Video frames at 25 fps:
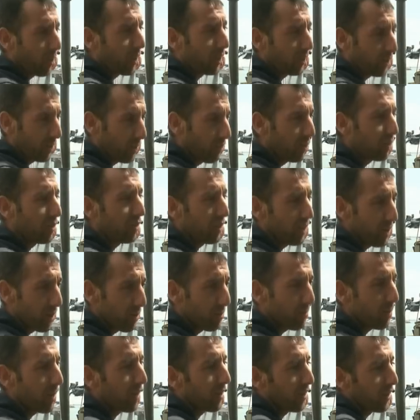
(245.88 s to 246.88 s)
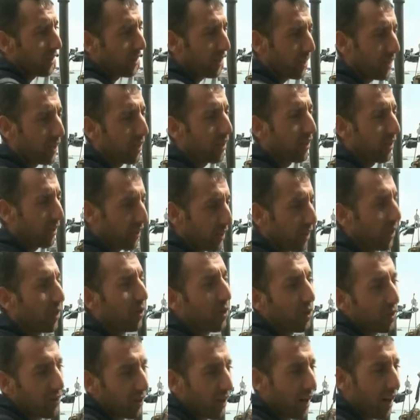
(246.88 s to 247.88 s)
cattivo, si riempie e, e
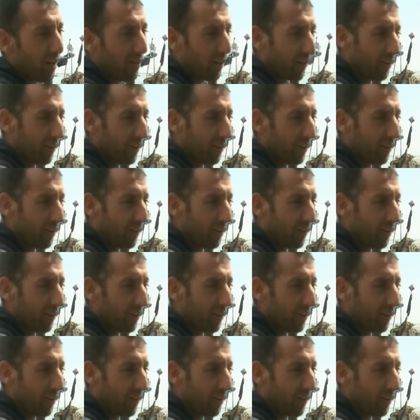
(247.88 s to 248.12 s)
lo riscava.